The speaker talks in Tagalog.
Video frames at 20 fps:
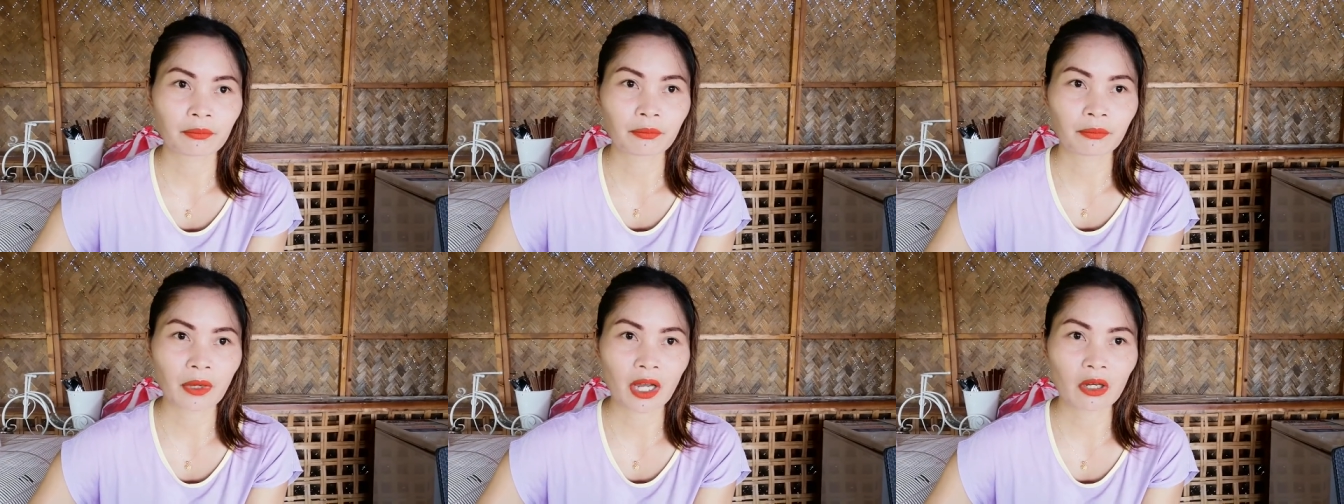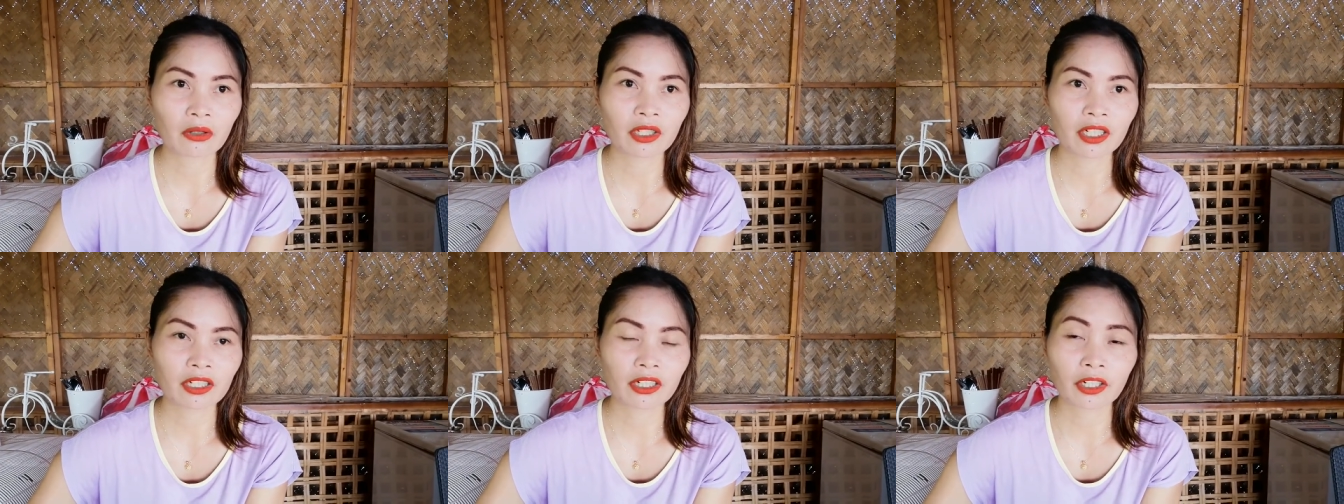
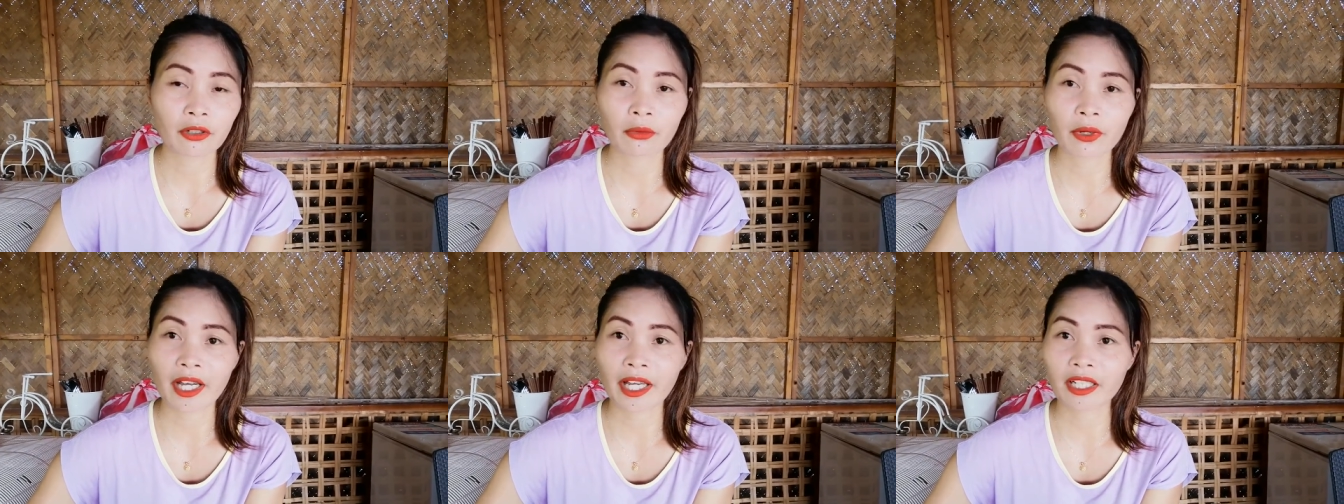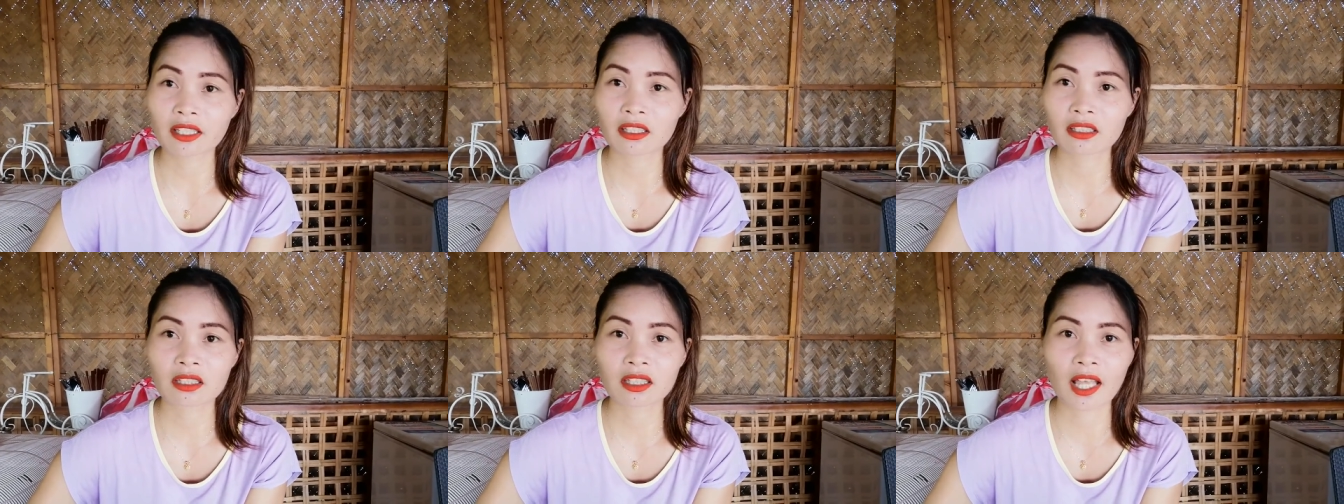powdery
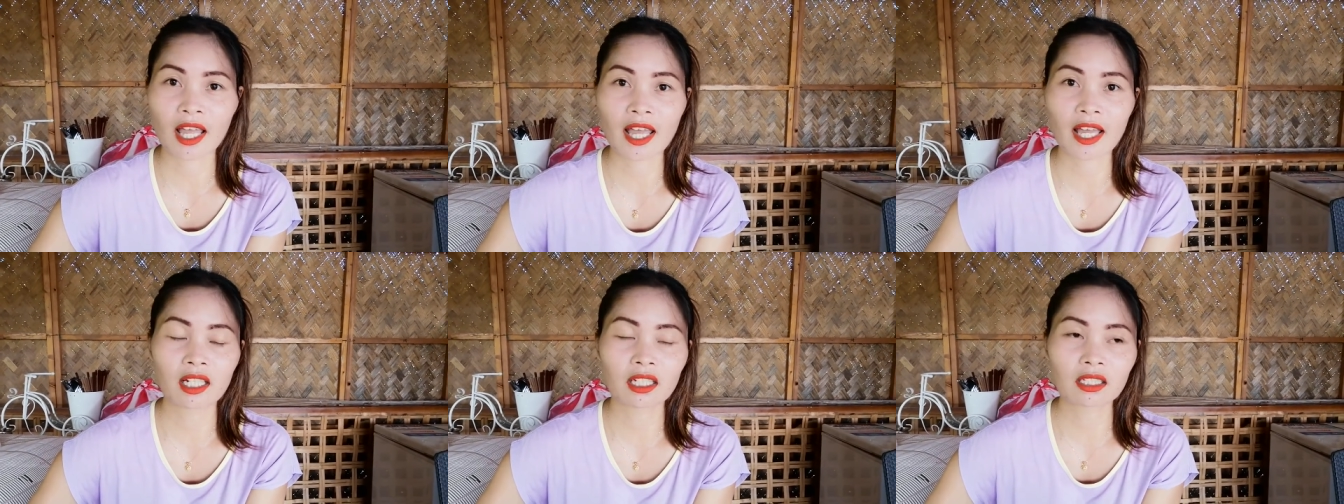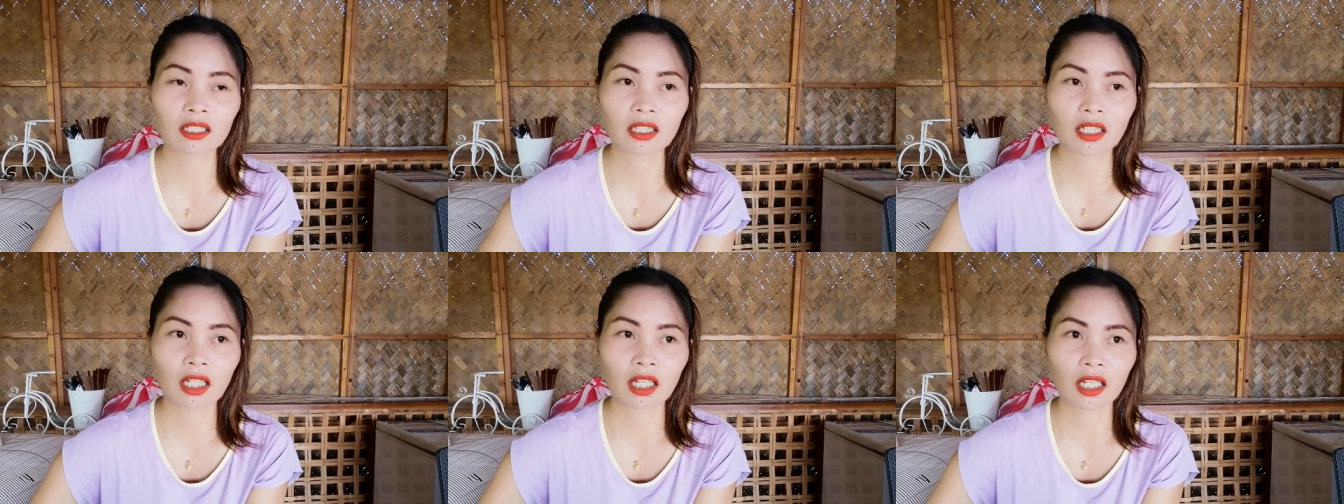white
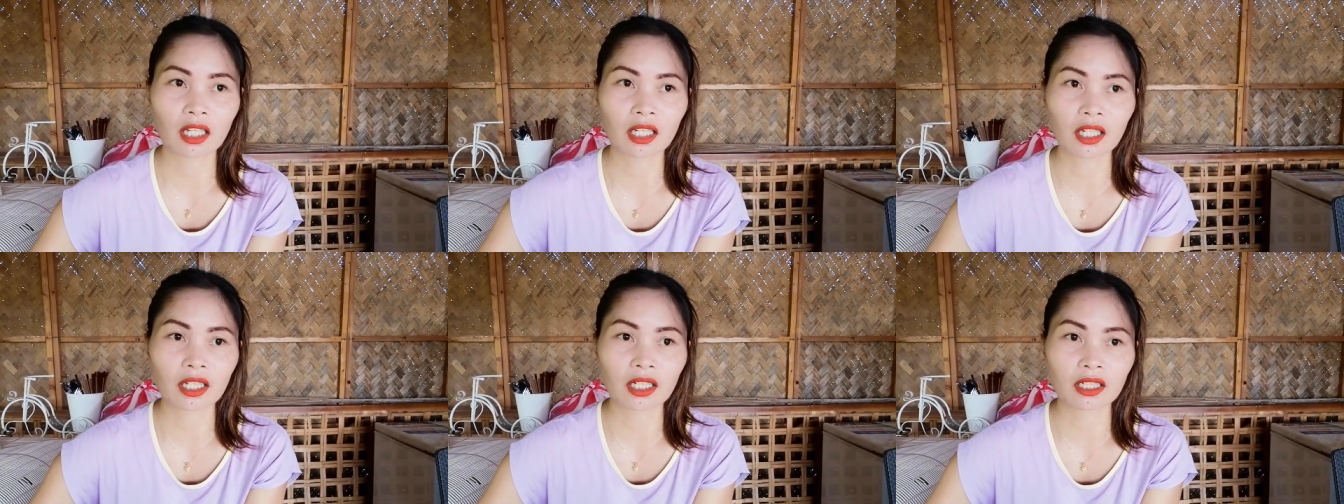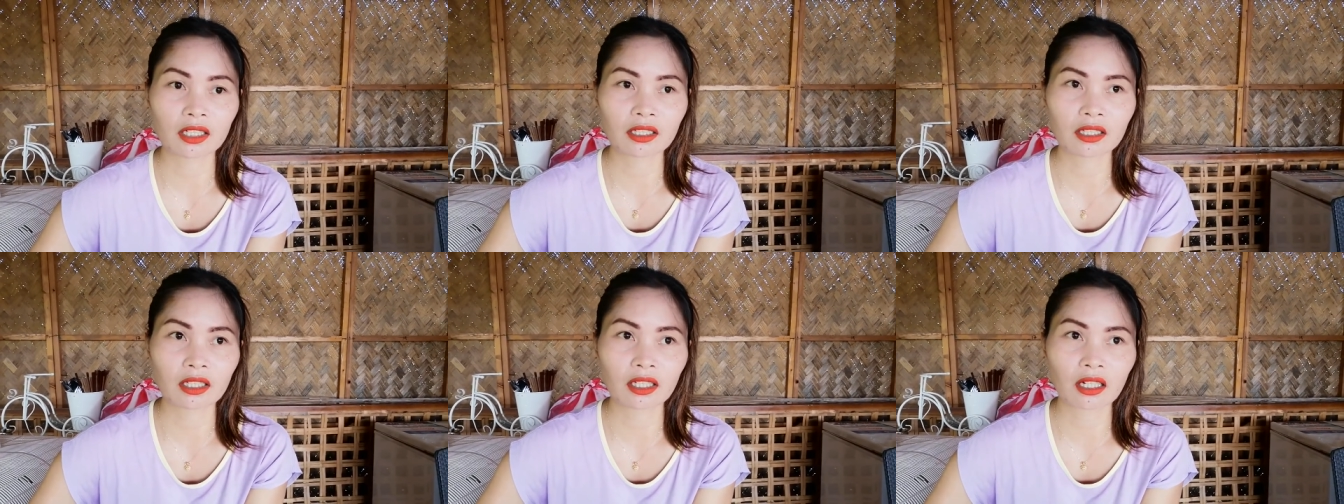sand
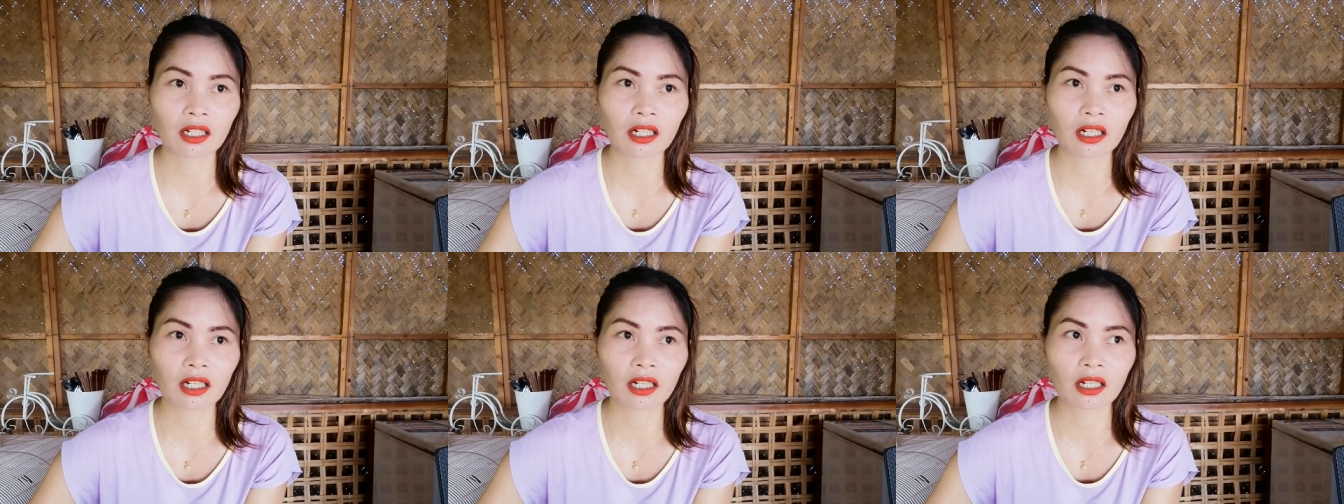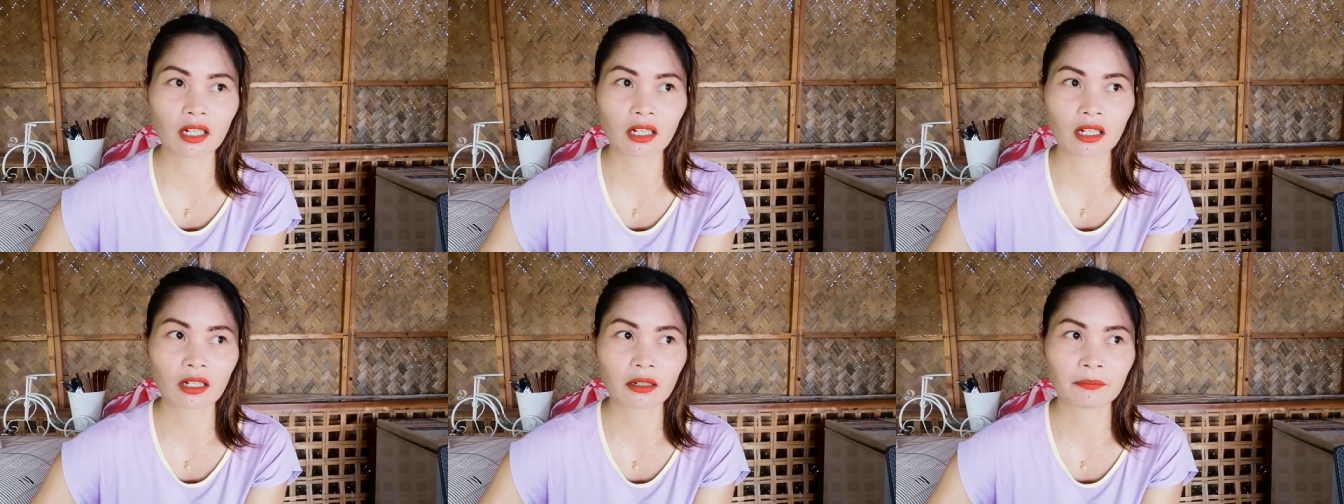and
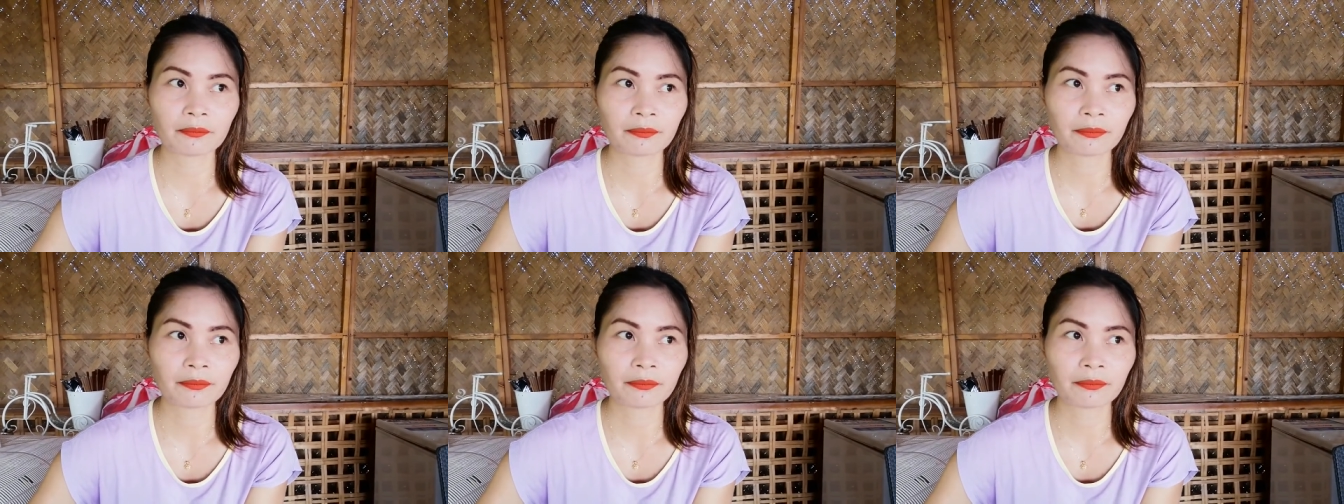uh,